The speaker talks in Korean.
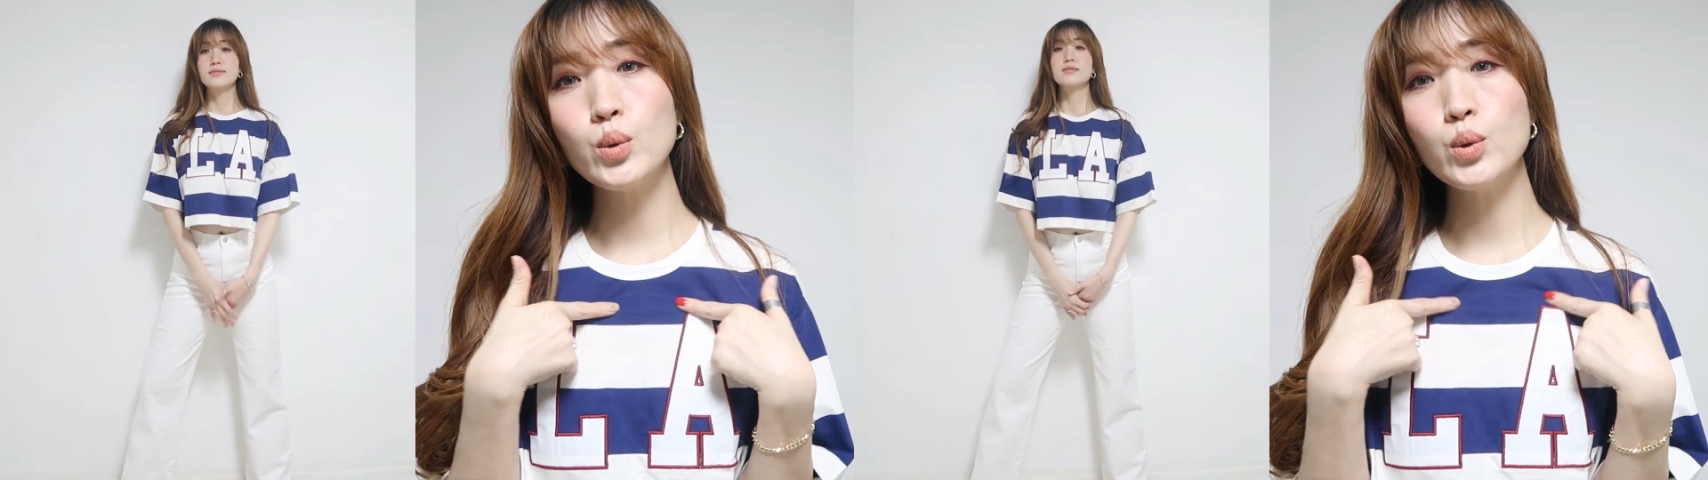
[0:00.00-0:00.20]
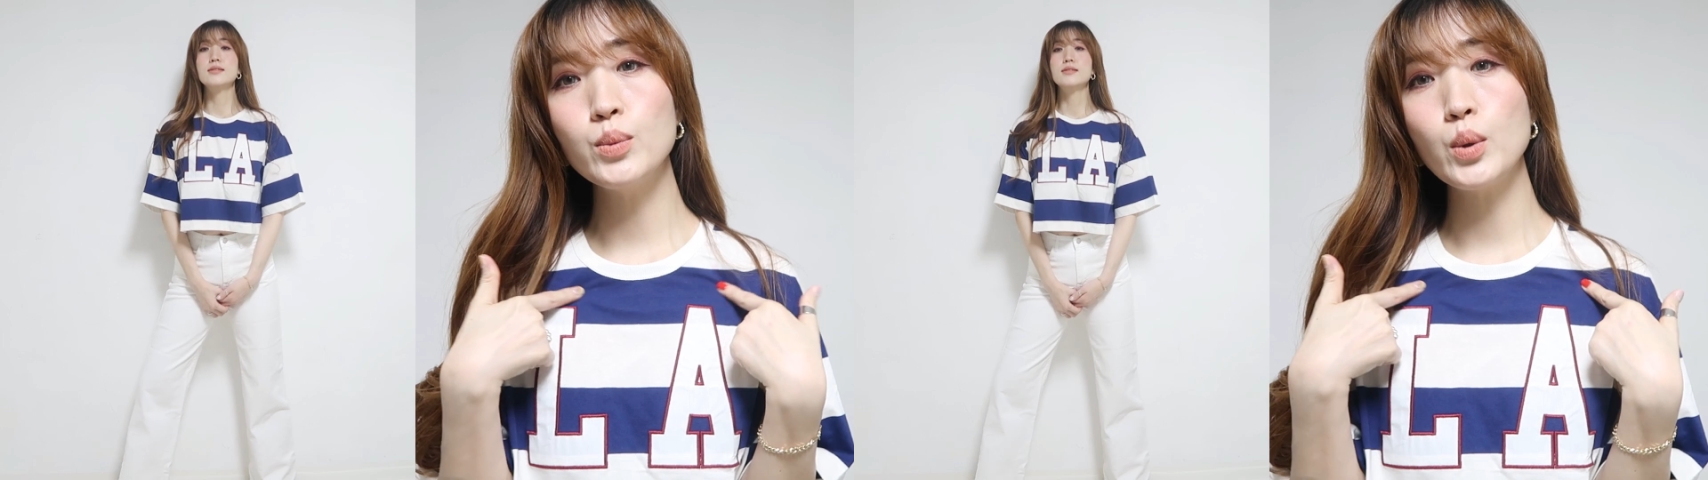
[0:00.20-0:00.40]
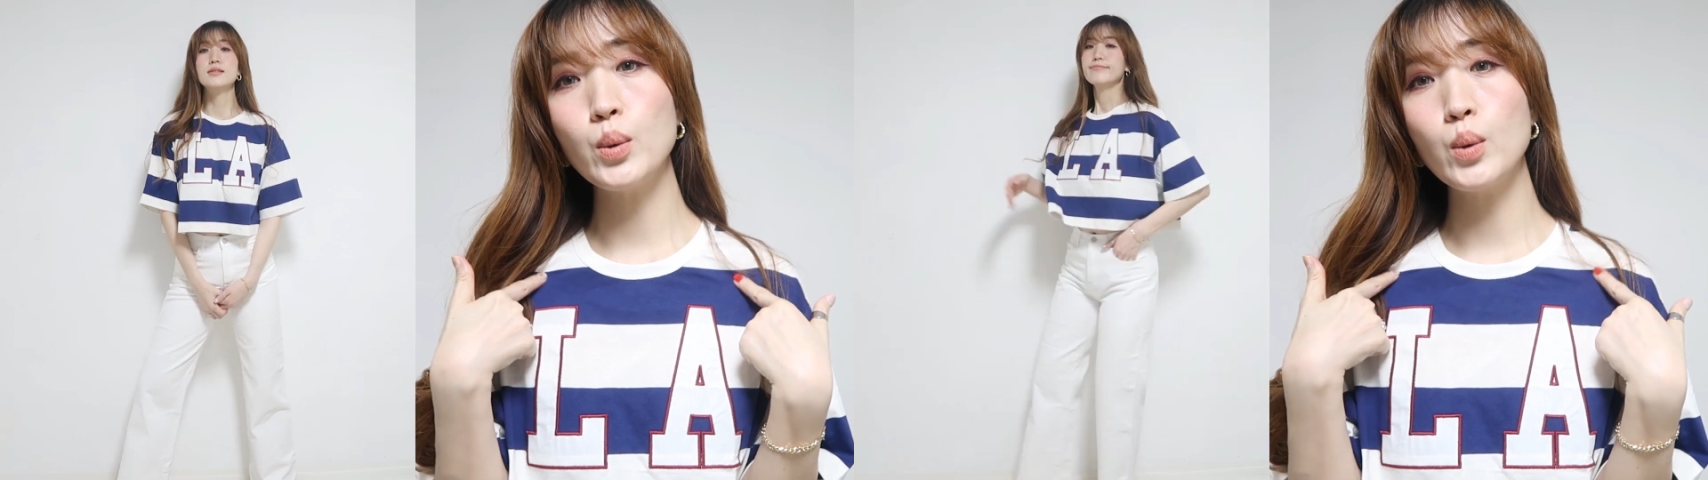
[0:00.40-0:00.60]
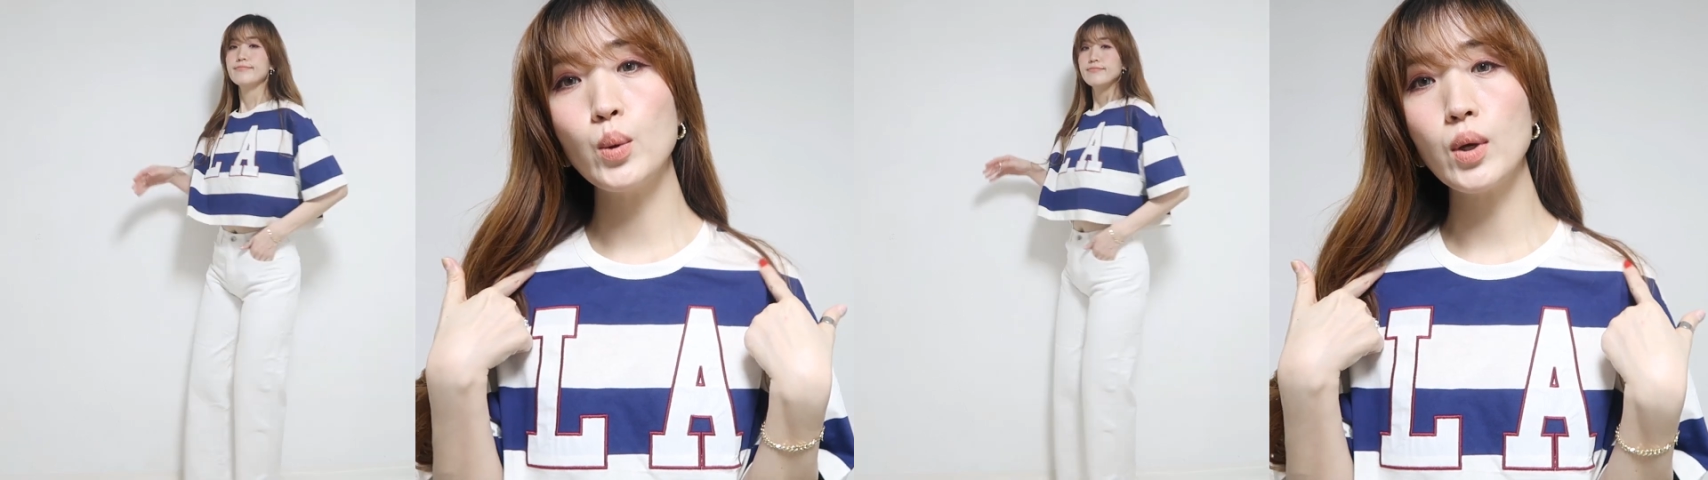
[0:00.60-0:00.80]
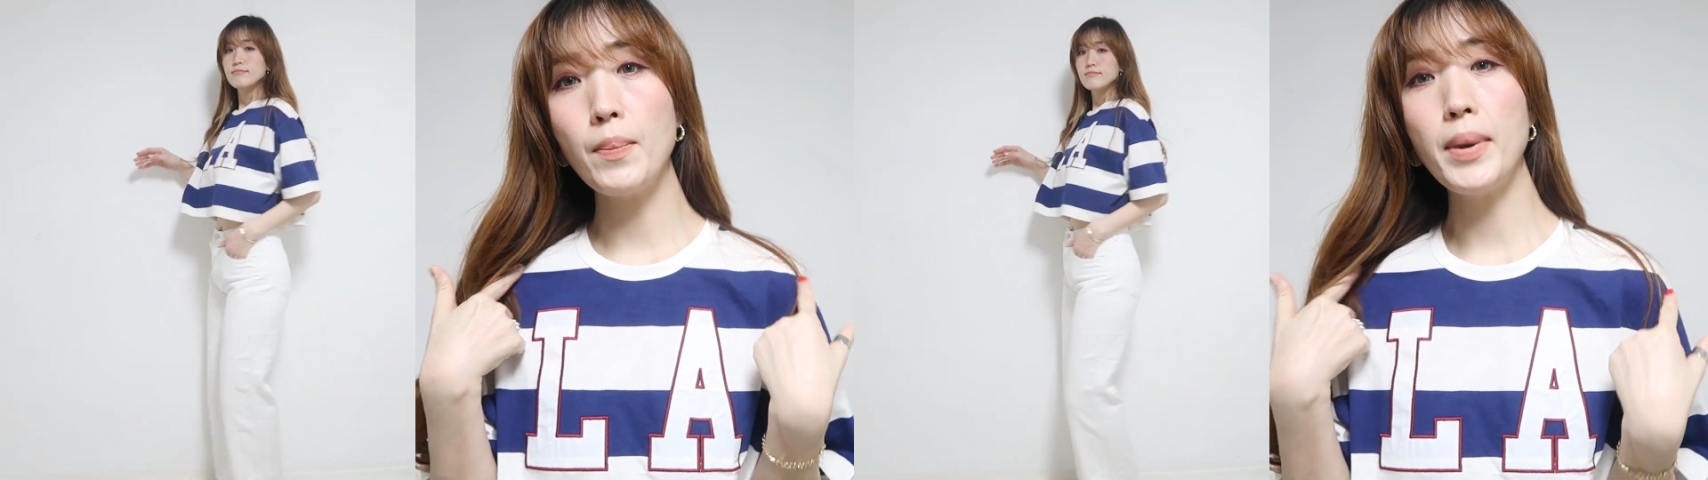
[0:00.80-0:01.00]
조금 더
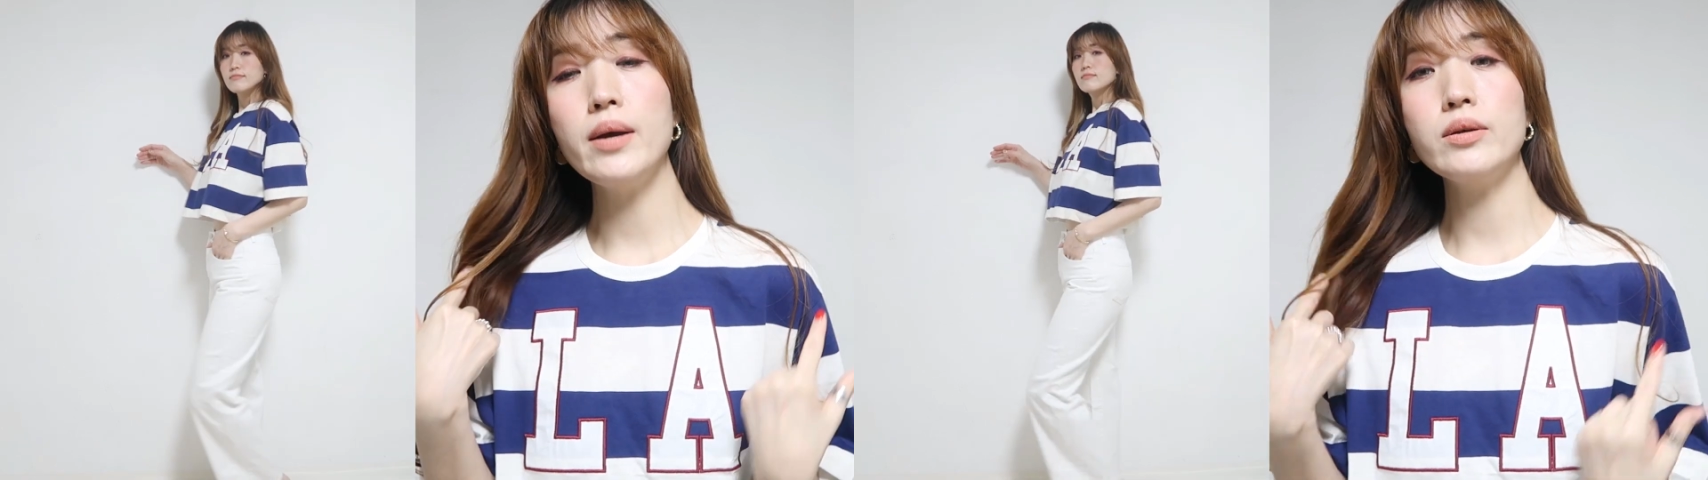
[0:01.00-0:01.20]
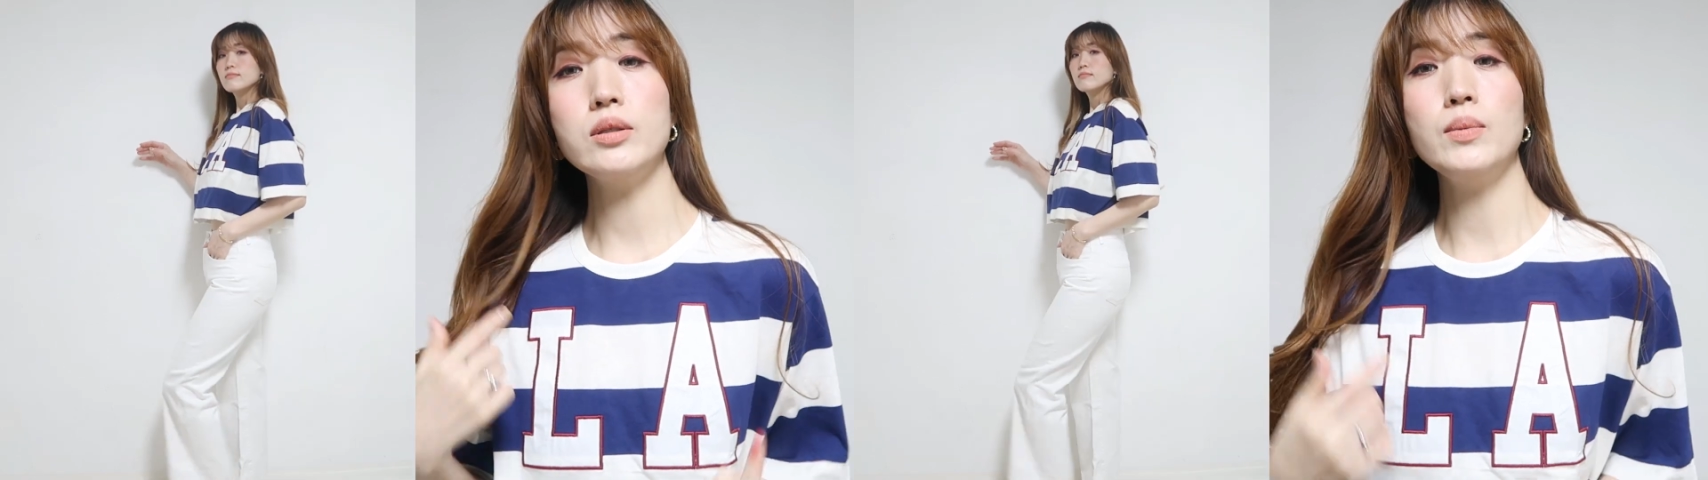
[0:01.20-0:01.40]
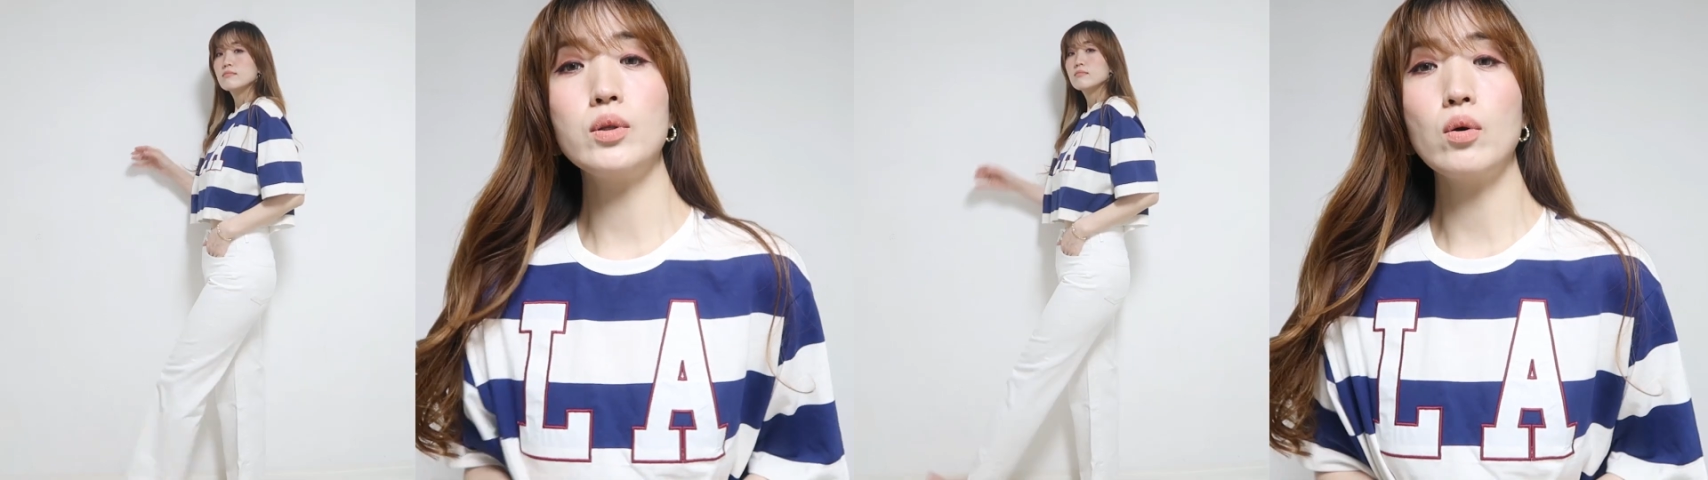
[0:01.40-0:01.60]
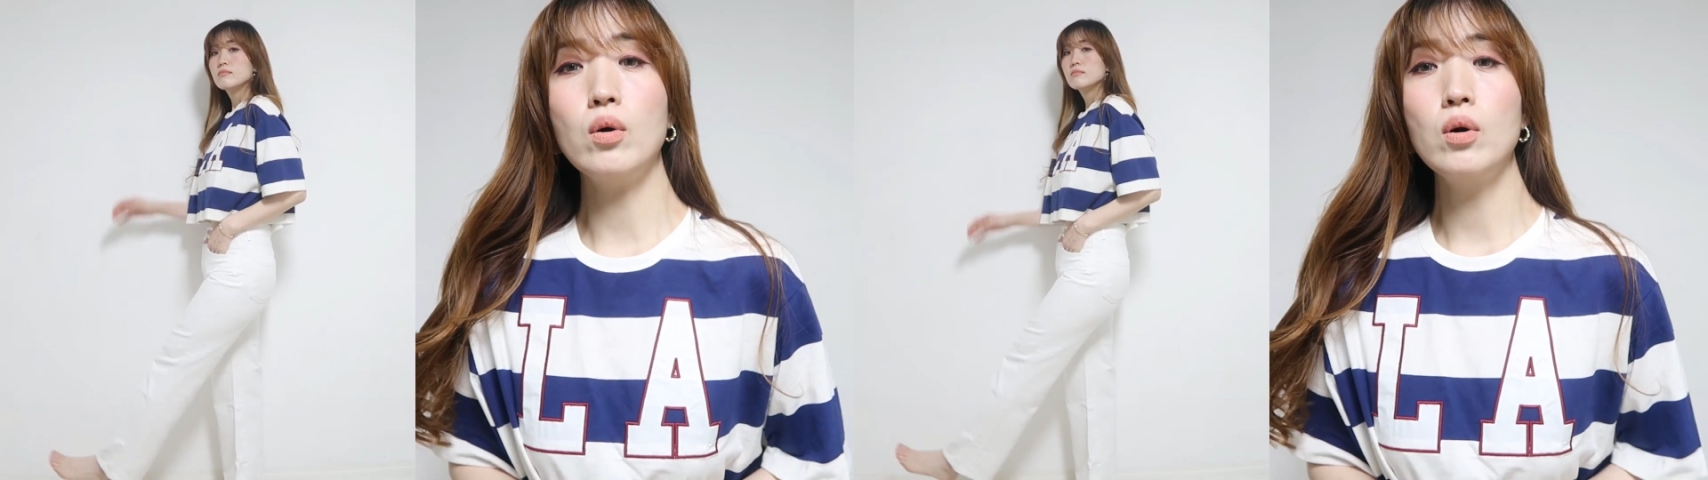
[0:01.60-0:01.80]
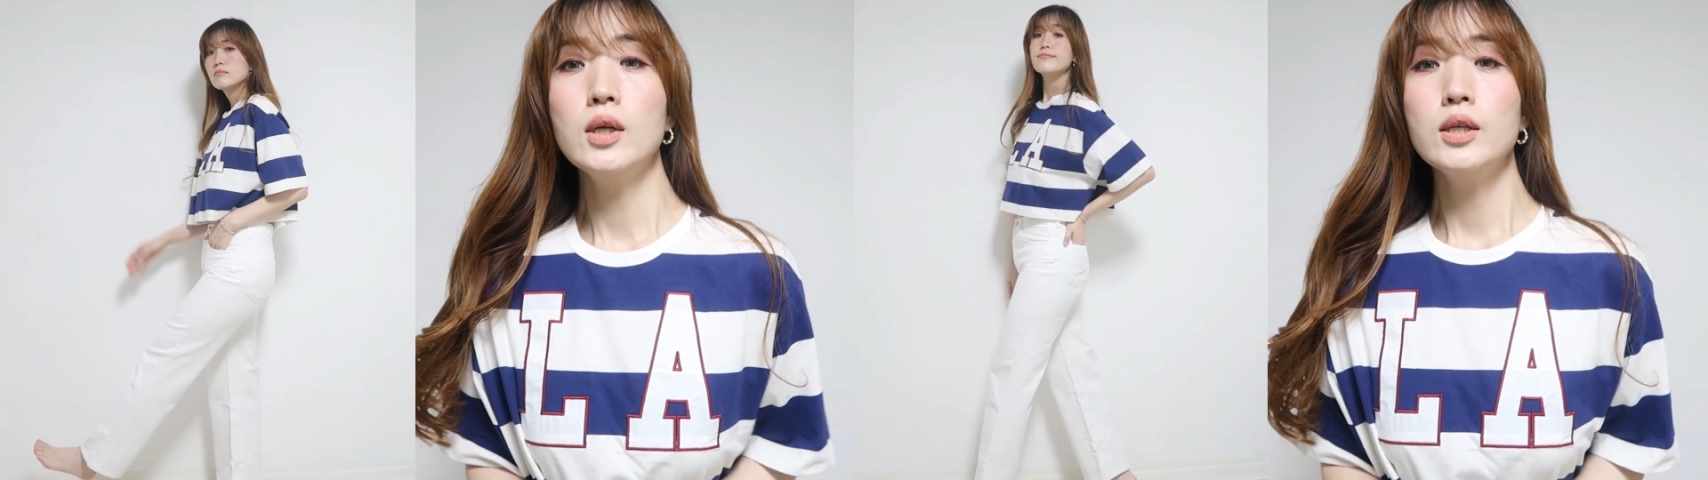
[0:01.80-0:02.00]
이렇게 파였으면
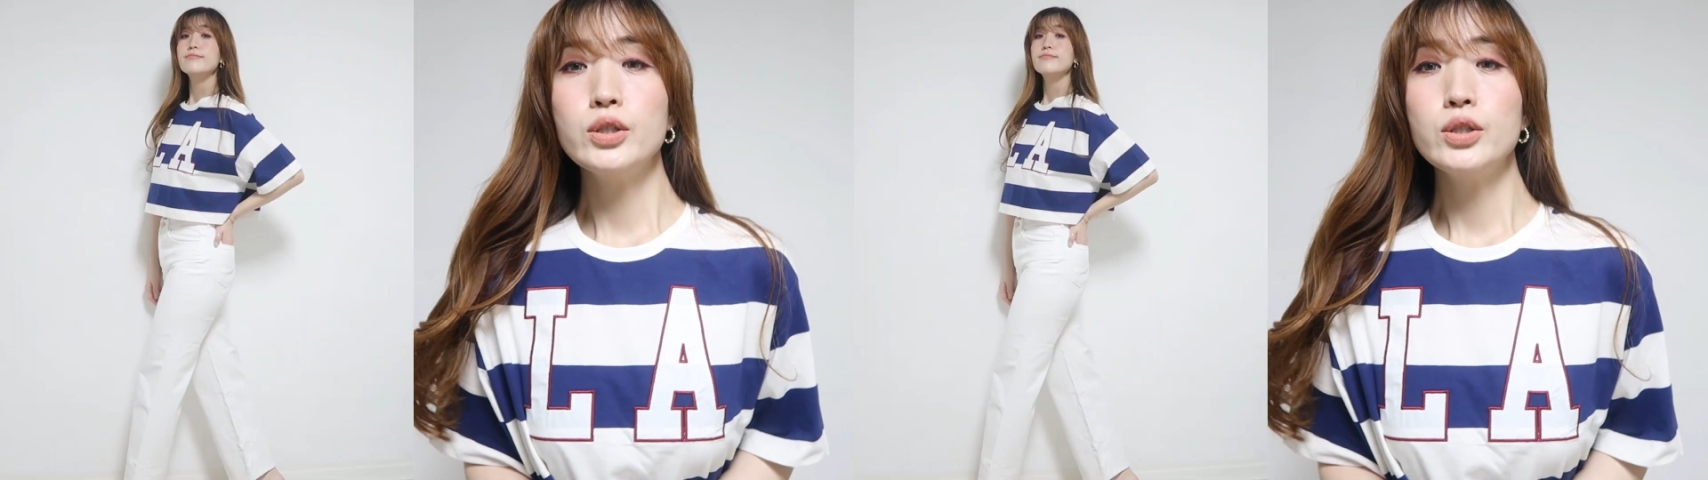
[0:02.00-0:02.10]
더